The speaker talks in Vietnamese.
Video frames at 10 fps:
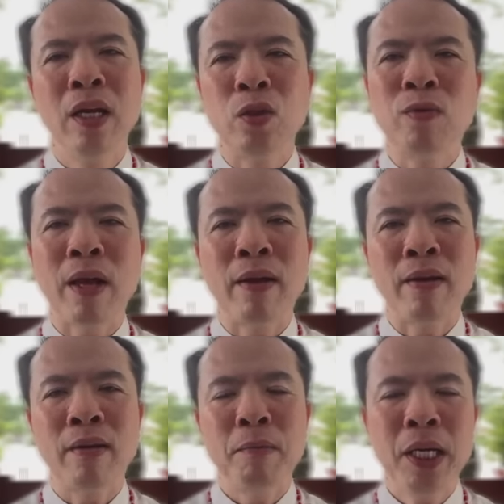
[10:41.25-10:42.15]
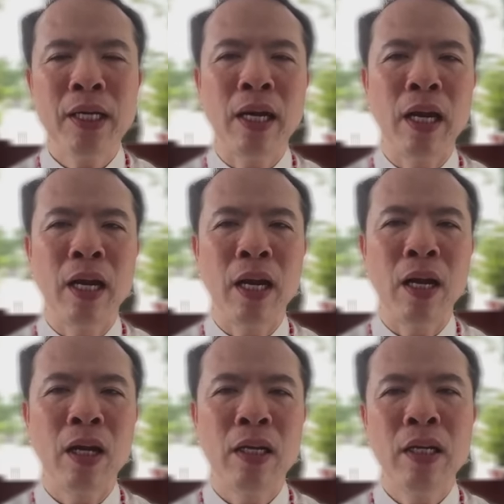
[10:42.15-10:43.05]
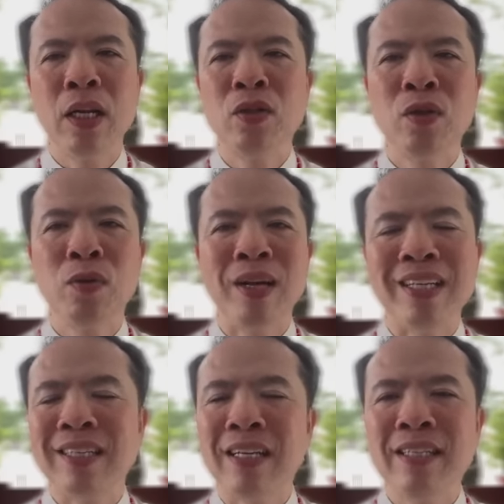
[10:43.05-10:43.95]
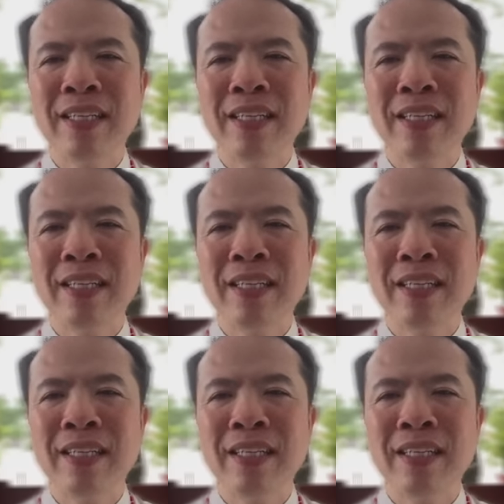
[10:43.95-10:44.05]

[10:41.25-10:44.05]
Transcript: thì chúng ta biết rằng là Đức Giêsu đã sẵn